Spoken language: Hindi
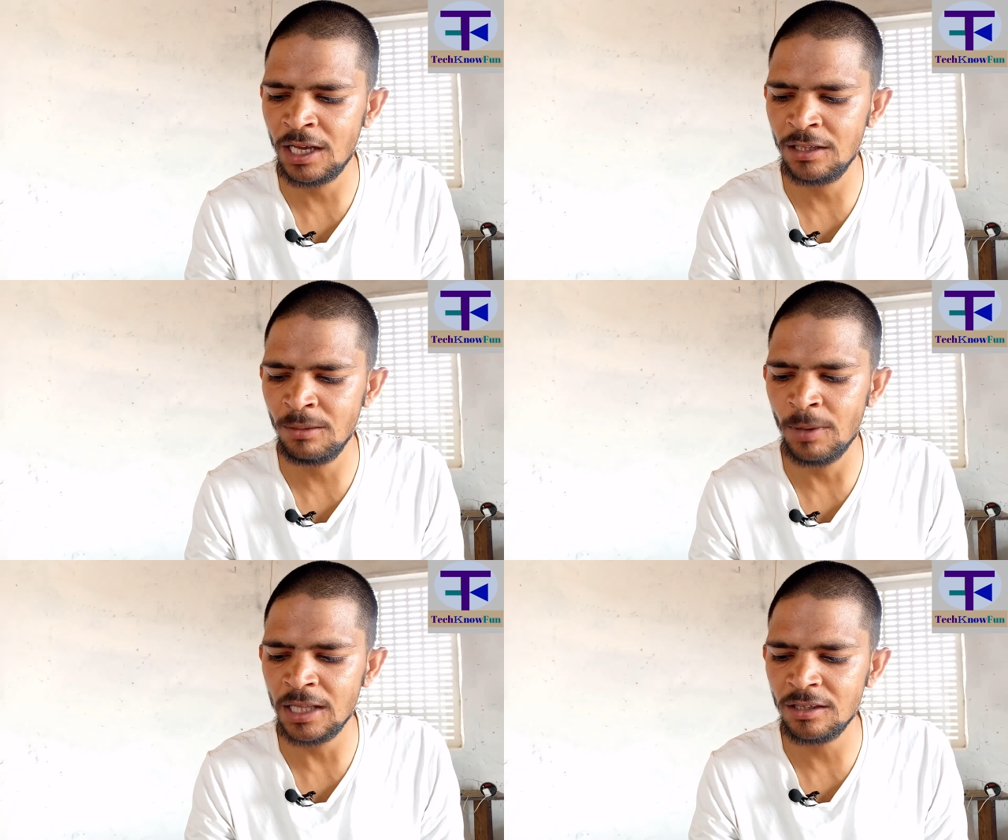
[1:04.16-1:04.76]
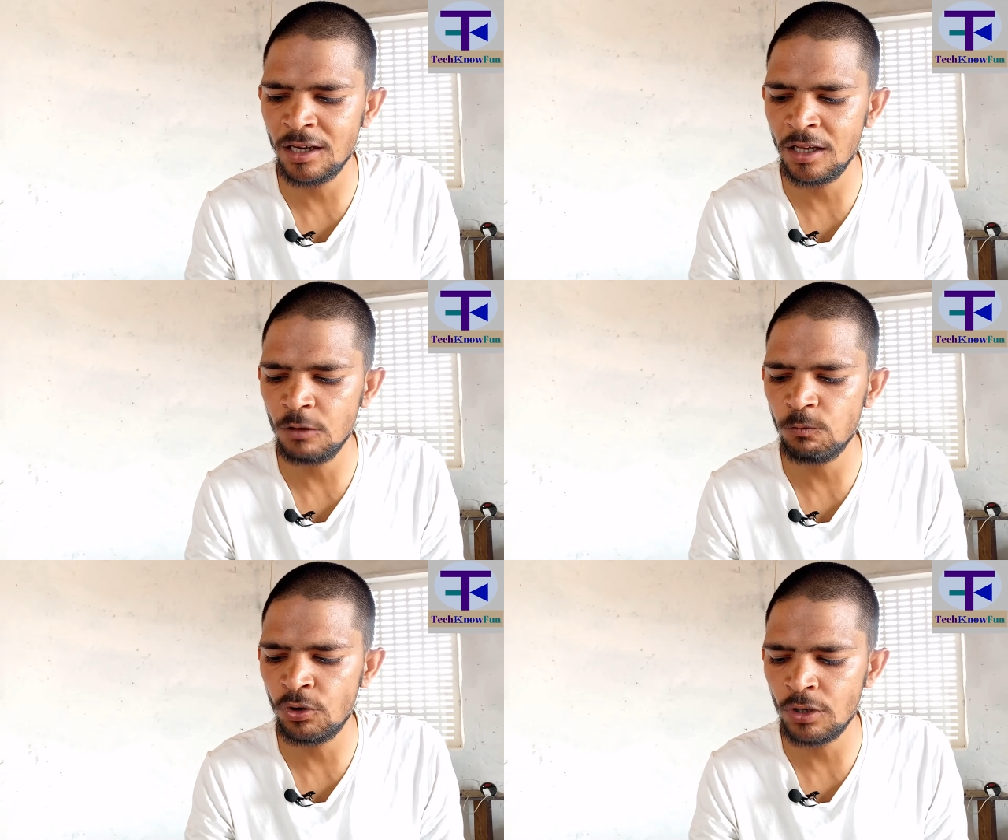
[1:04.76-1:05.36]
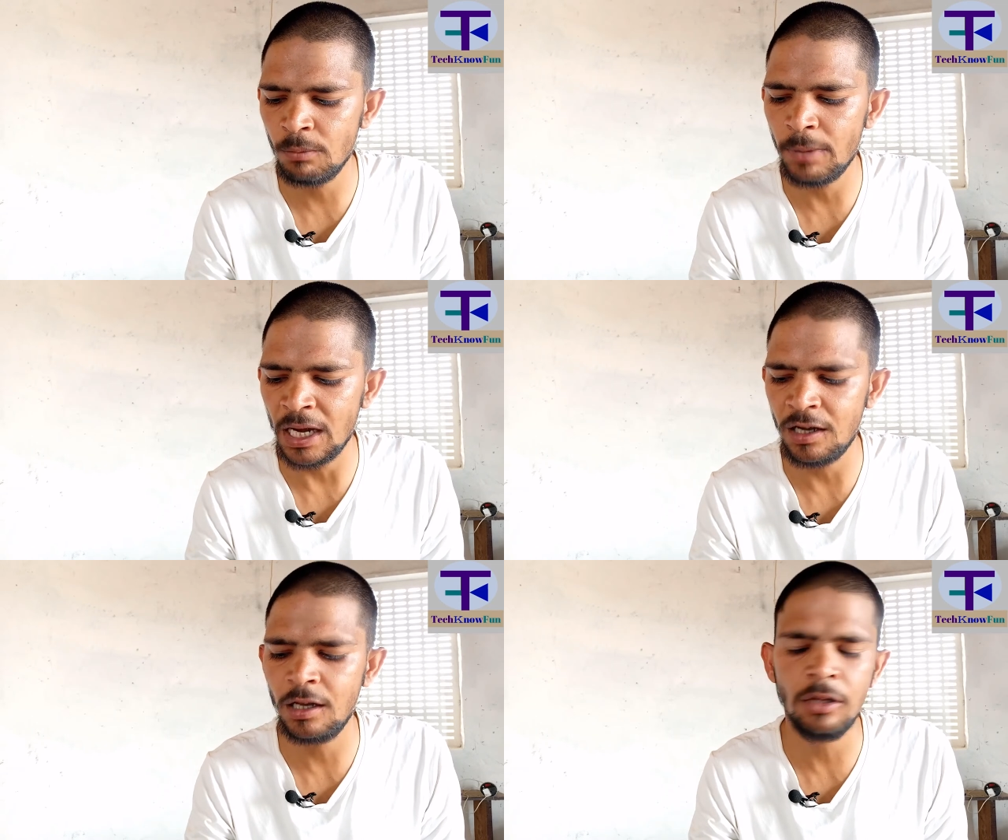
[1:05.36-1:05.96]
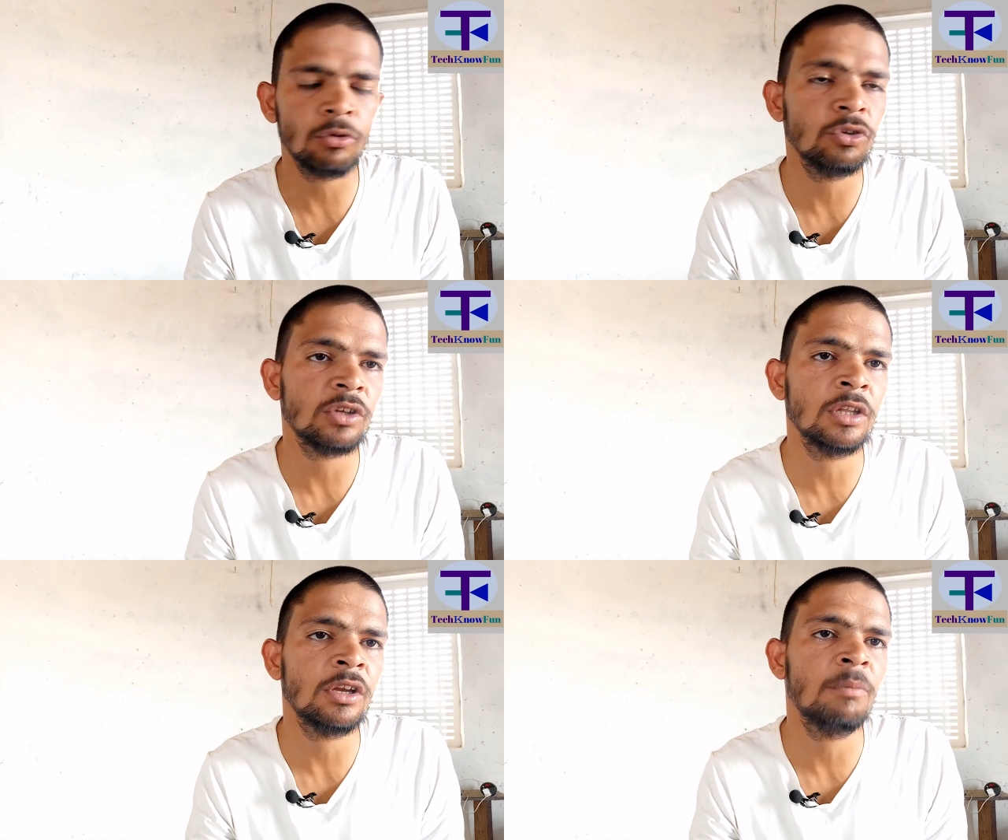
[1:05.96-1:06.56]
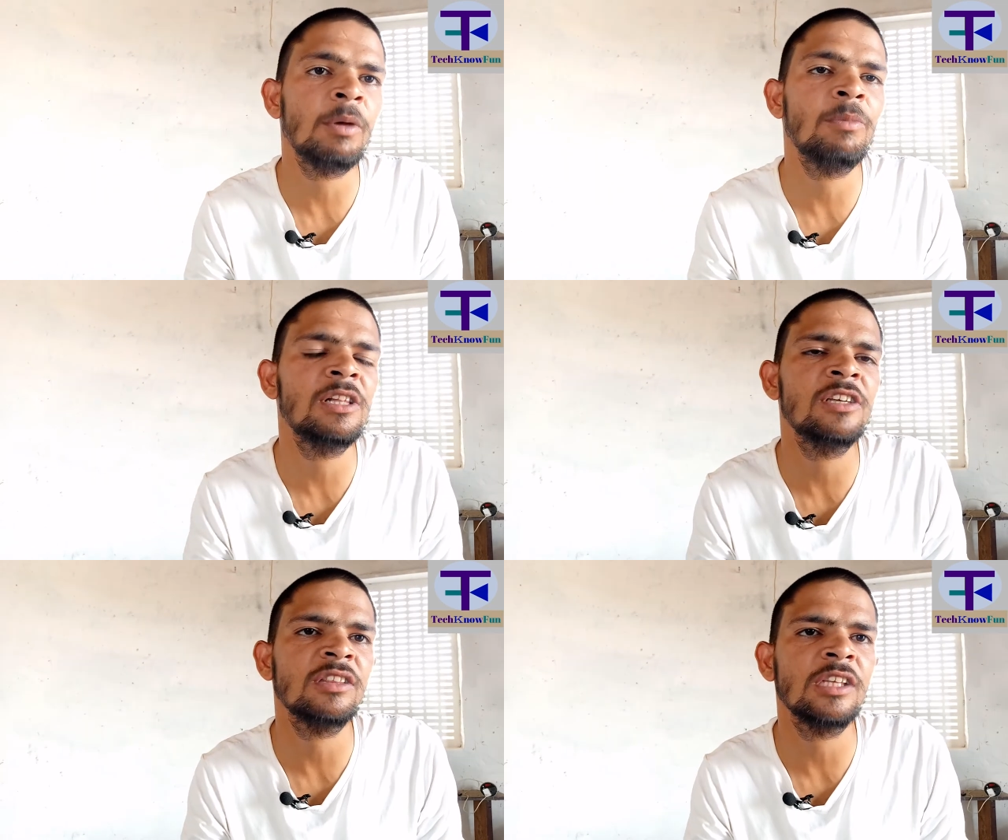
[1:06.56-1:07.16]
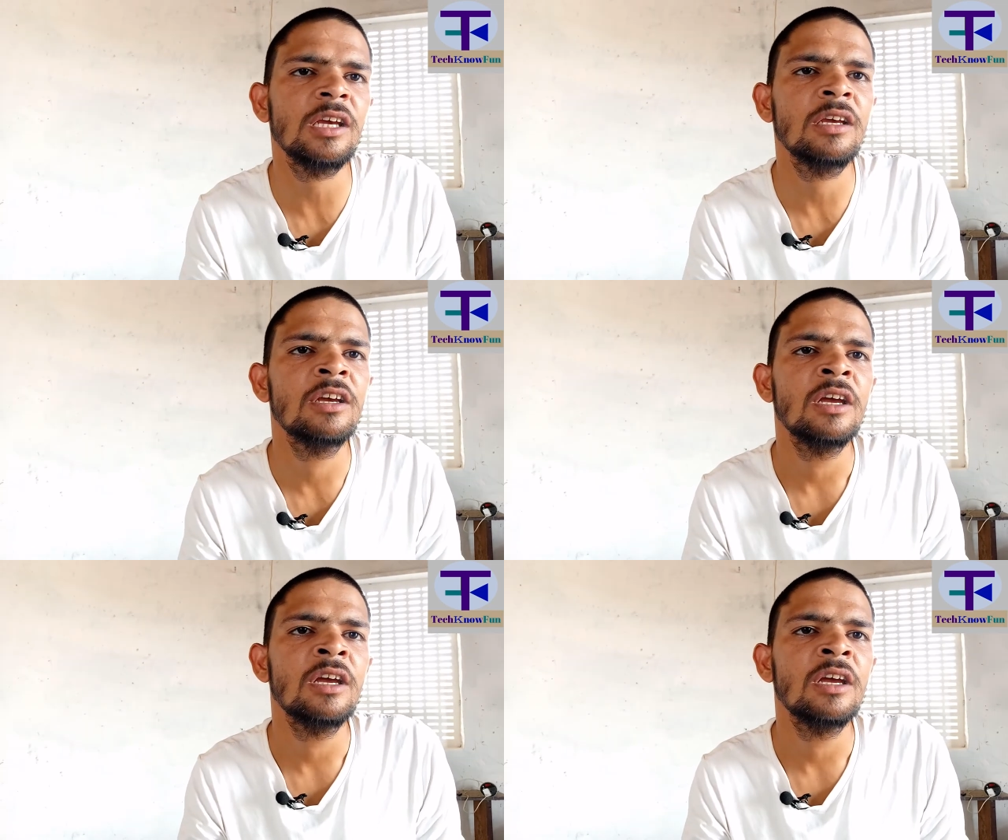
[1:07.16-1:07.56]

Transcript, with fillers: है यदि बात करें इस फ़ोन की बैटरी की तो इसके अंदर हमें मिल जाती है